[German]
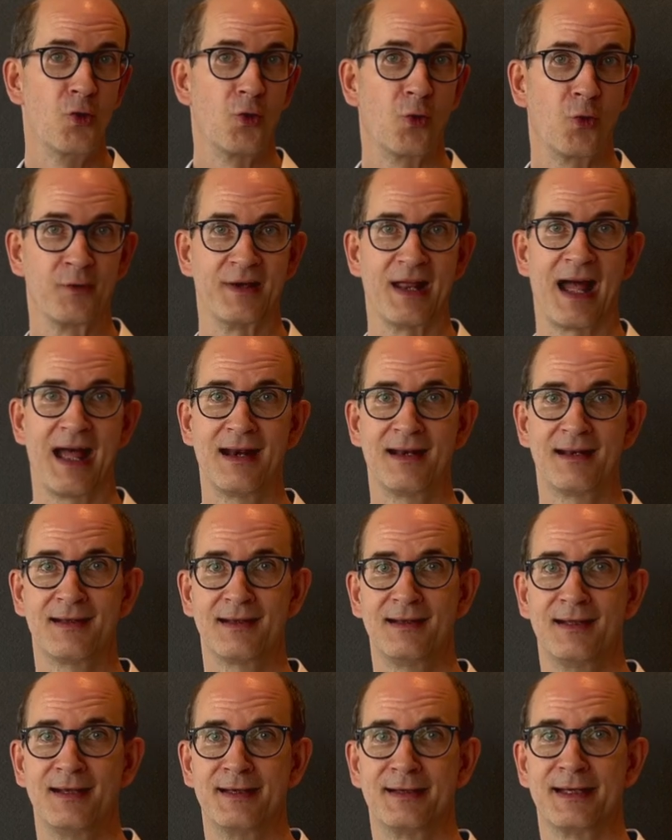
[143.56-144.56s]
Und
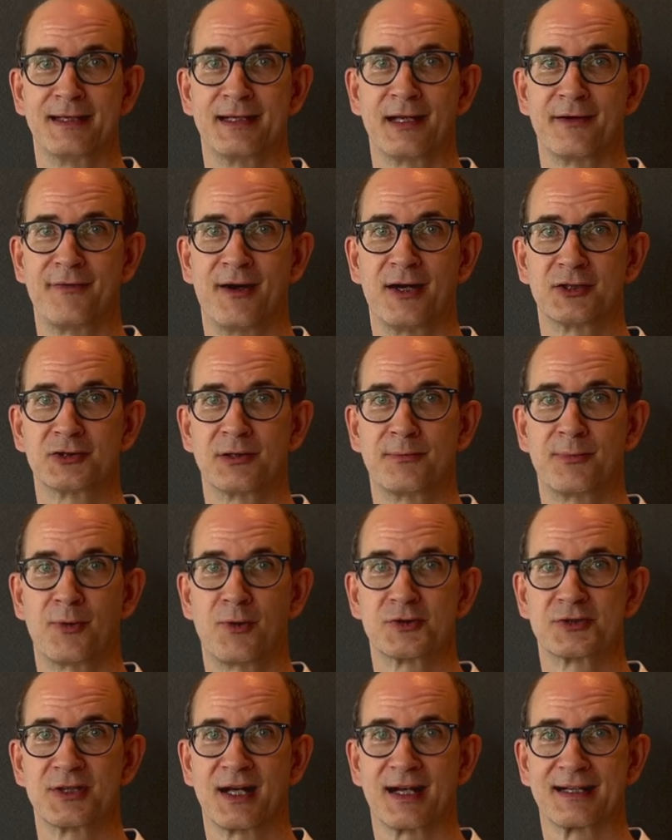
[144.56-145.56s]
alle, die in der
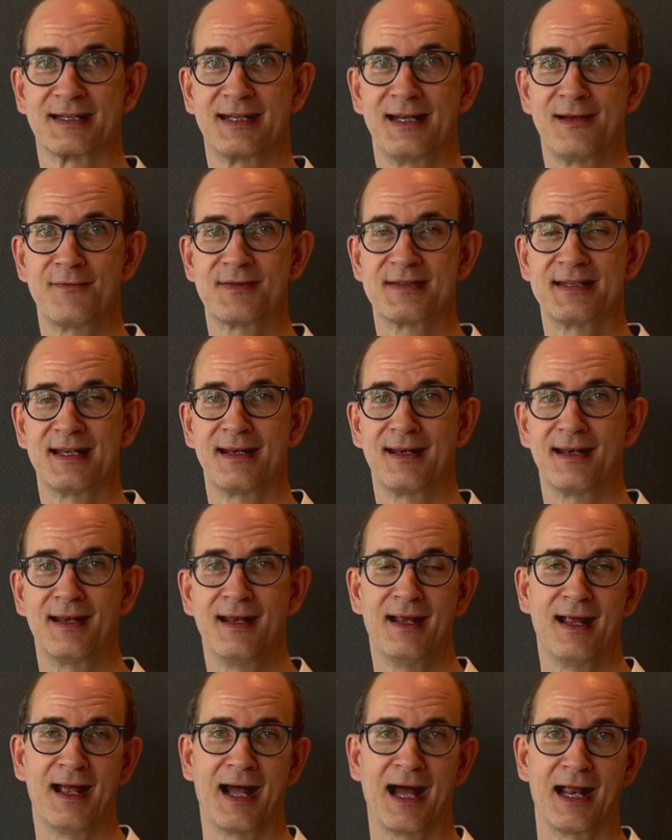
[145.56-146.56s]
Fahrschulbranche aktiv sind,
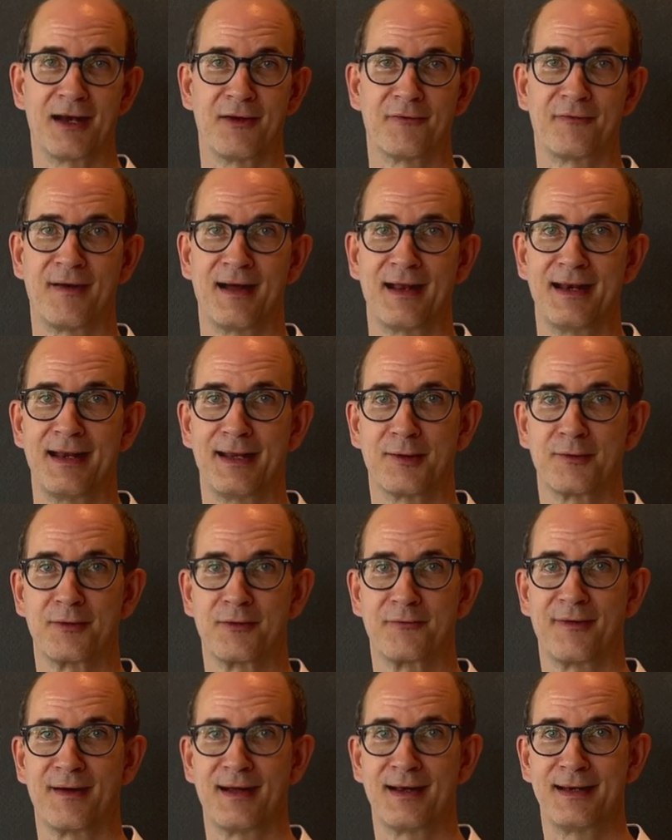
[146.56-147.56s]
alle Fahrlehrerinnen und
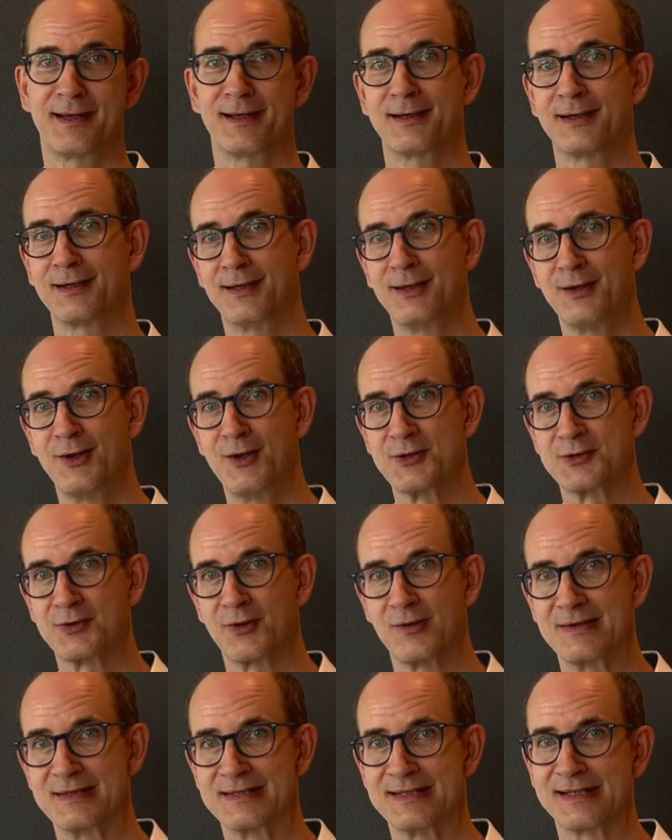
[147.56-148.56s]
Fahrlehrer,
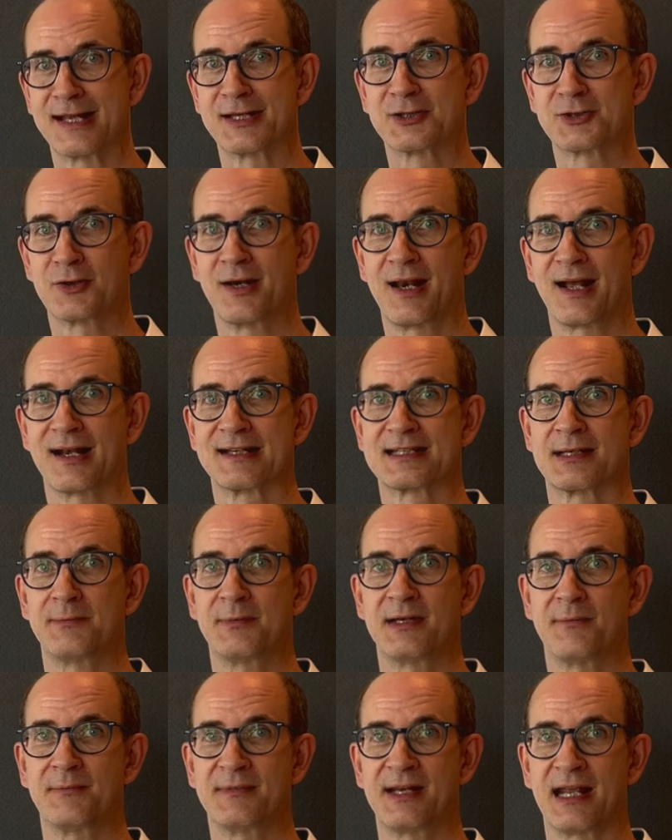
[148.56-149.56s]
sollten sich jetzt schon langsam
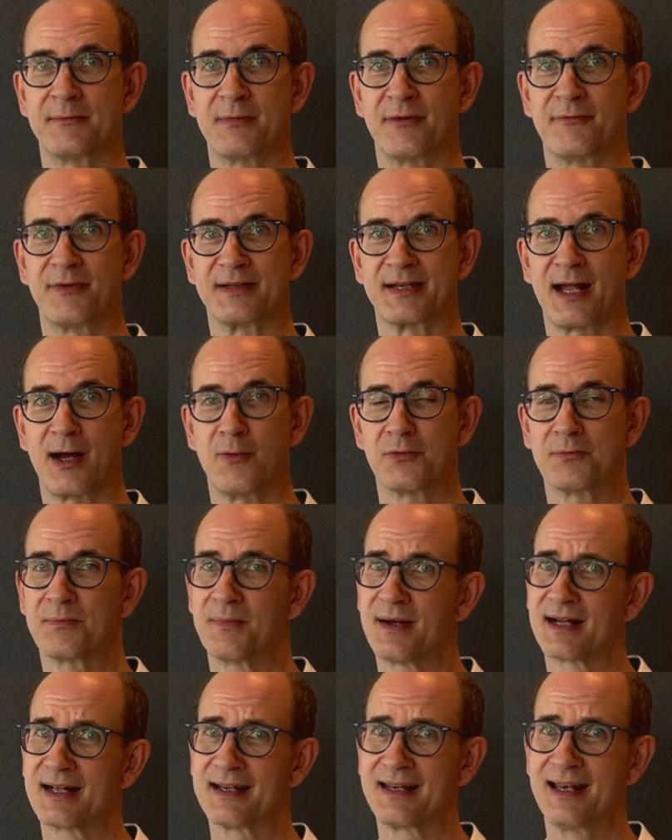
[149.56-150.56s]
mit dem Thema vertraut
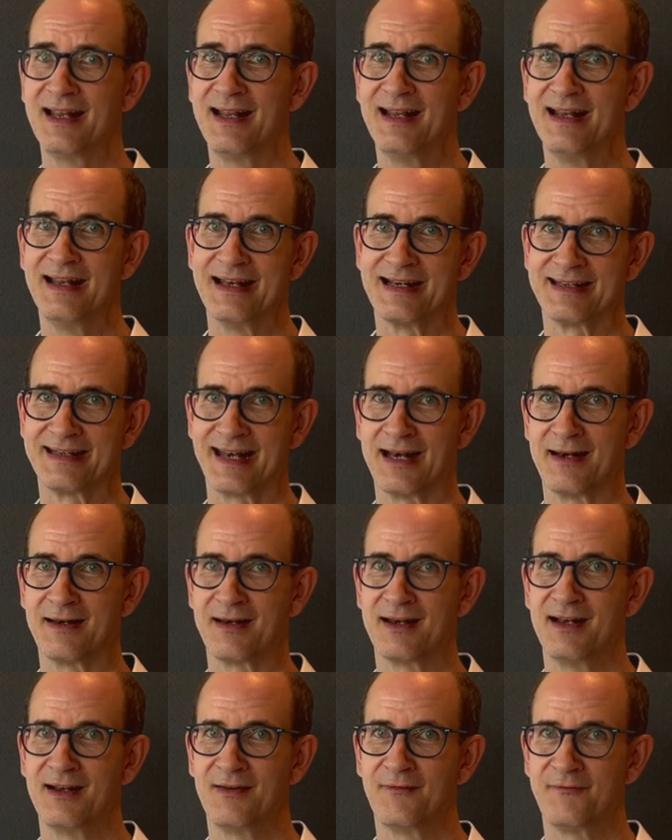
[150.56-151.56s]
machen,
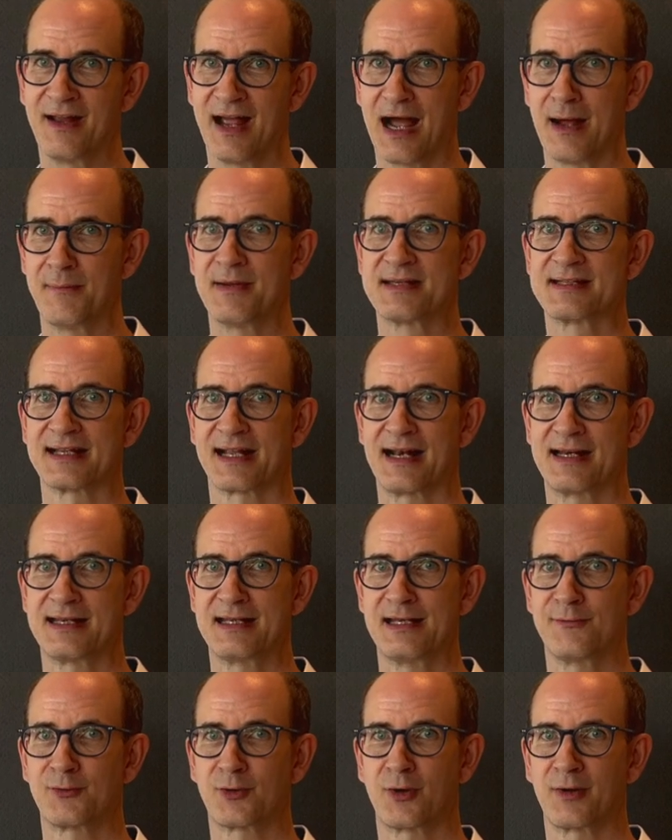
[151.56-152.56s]
denn wir haben jetzt
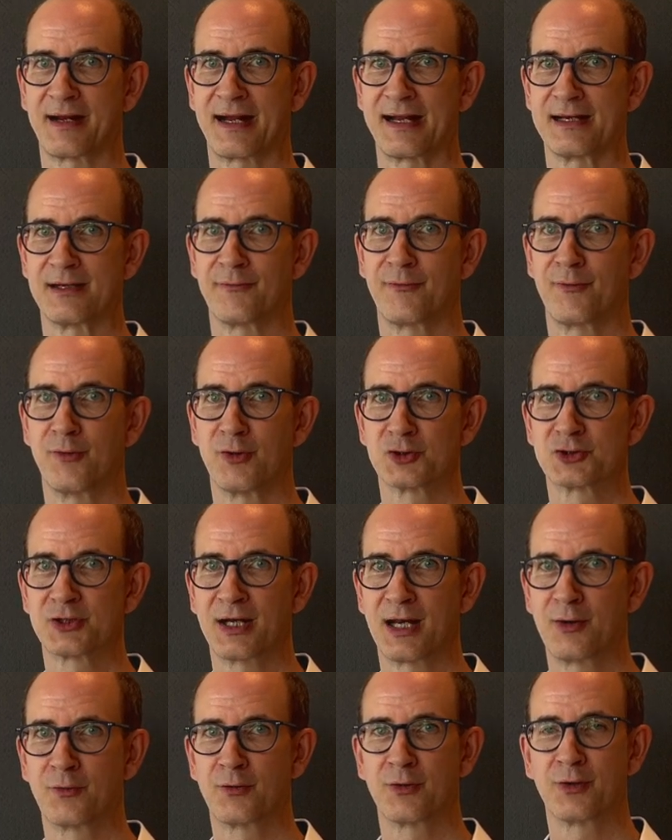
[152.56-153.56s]
relativ konkrete
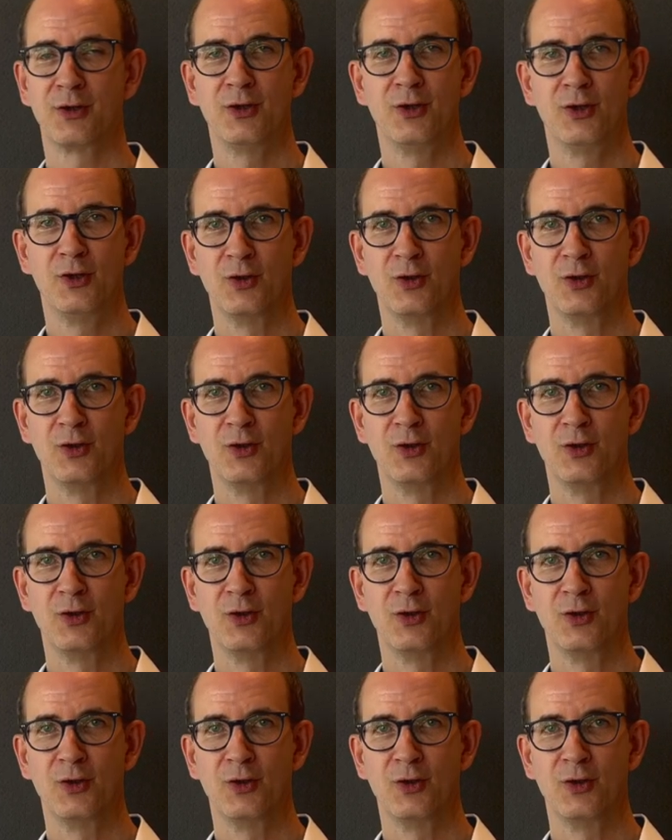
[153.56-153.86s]
Vorstellungen.